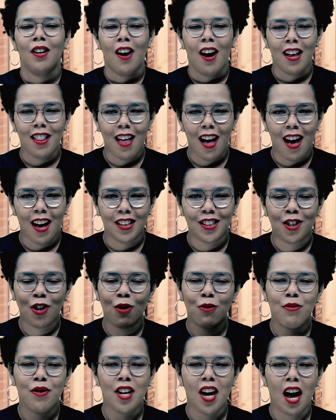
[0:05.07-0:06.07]
Olá,
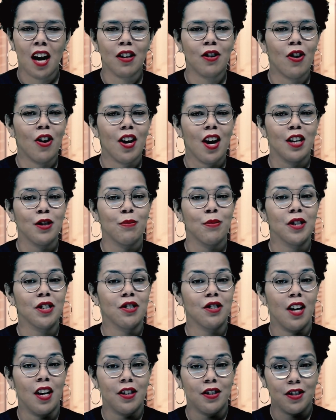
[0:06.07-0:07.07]
confira agora as
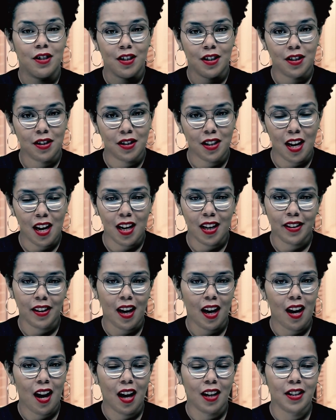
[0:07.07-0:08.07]
manchetes de Serra
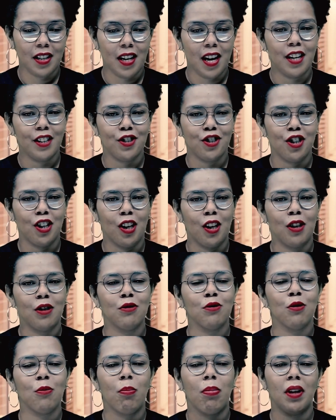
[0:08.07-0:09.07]
Talhada e região
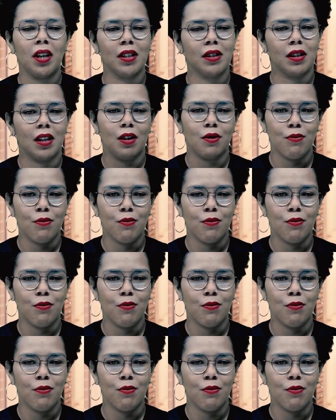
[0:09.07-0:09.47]
no plantão